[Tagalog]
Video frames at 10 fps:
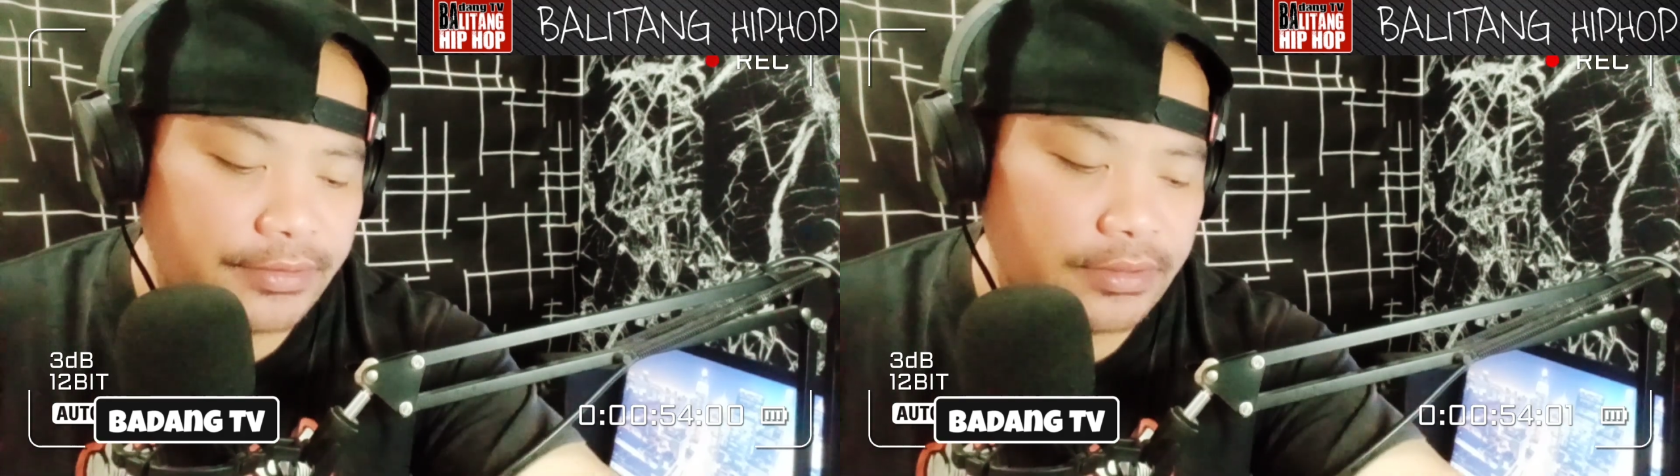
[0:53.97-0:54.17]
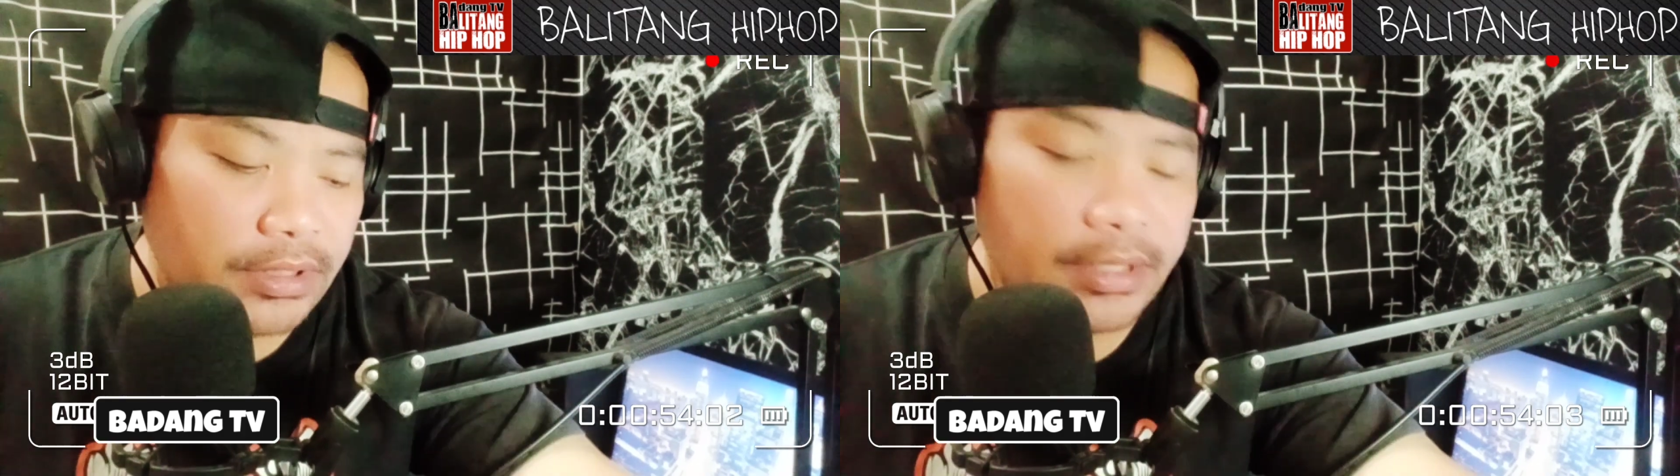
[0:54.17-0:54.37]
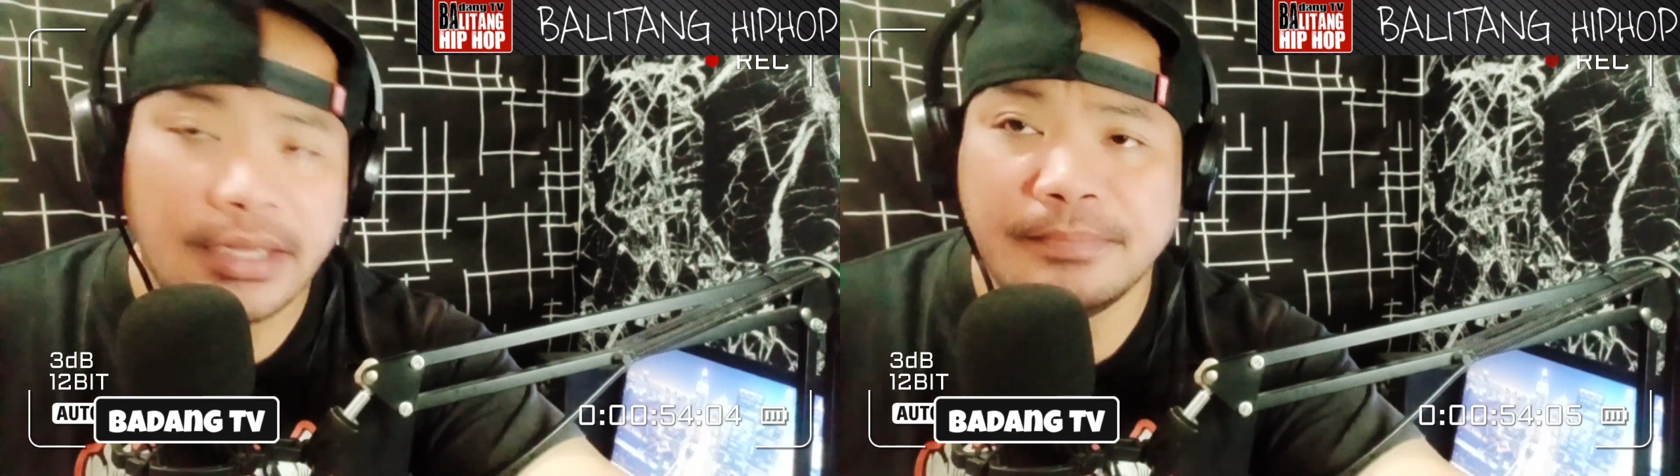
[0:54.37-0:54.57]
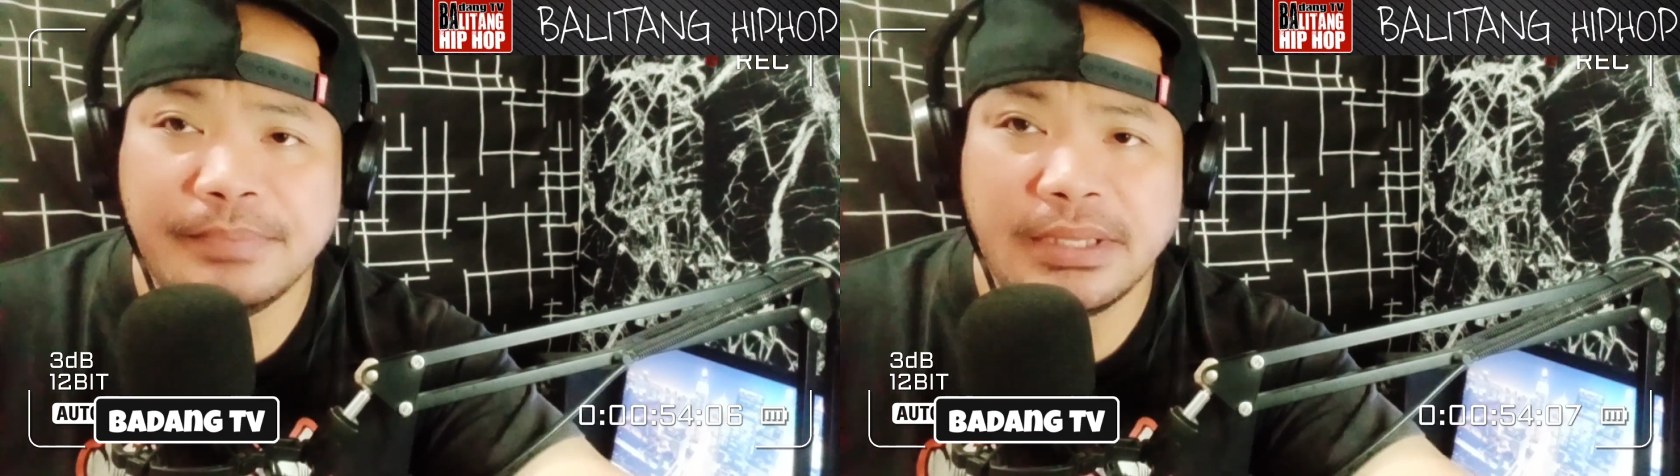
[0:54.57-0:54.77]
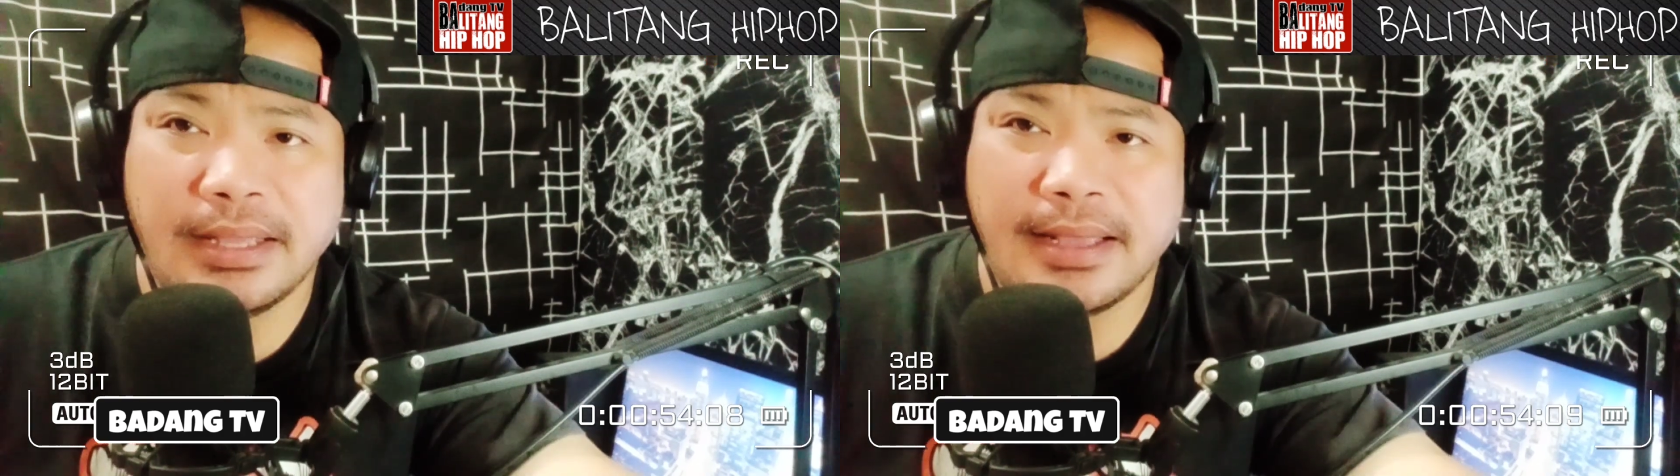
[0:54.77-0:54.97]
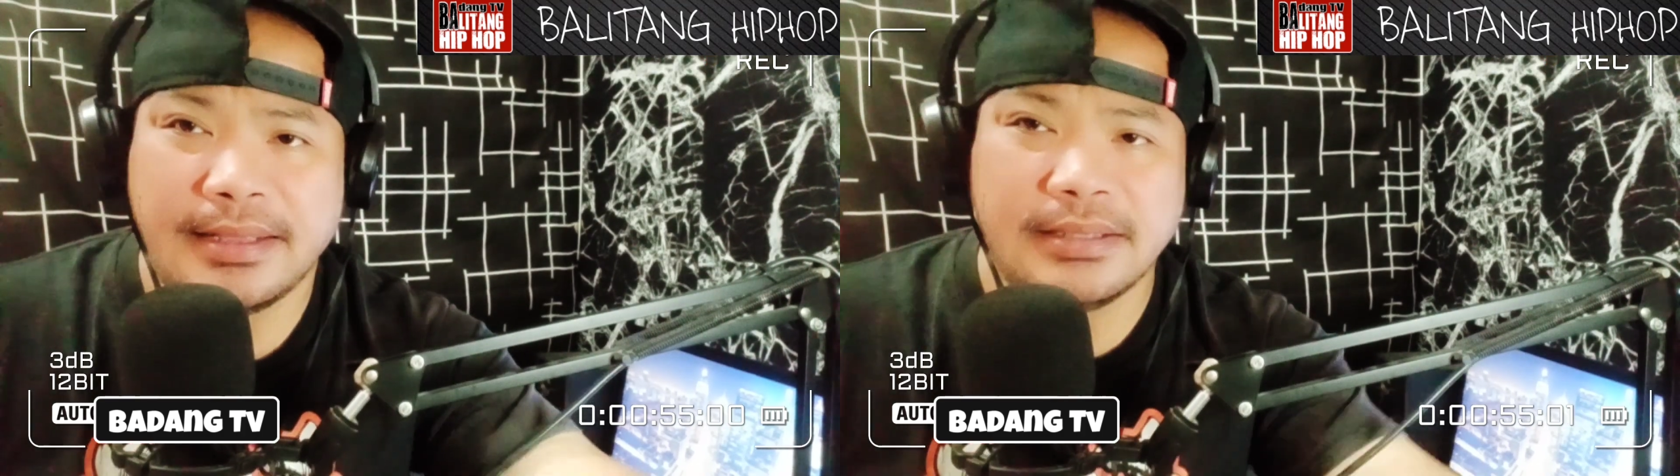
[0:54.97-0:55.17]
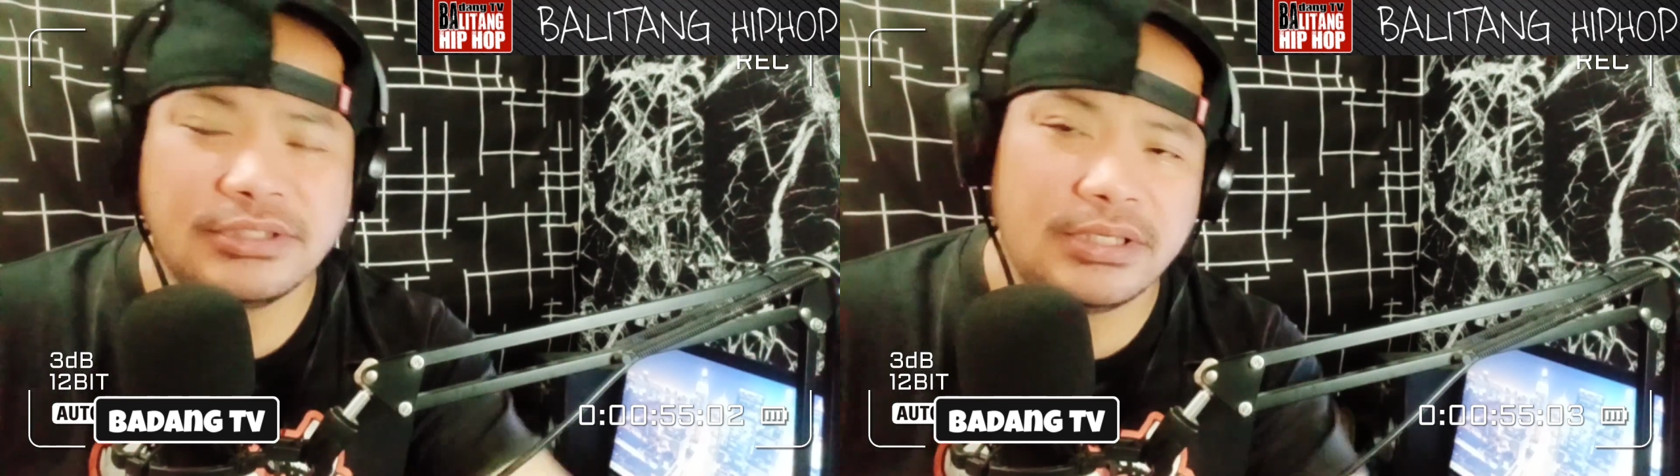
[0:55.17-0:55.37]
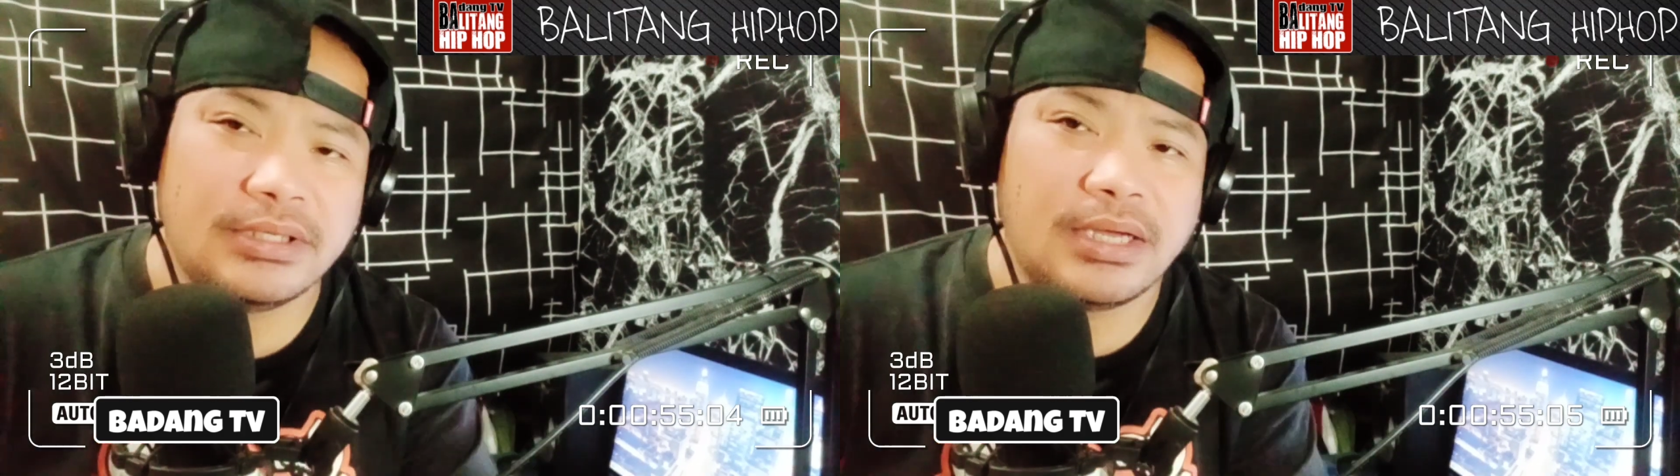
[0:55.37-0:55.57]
uh, ah, NPI, si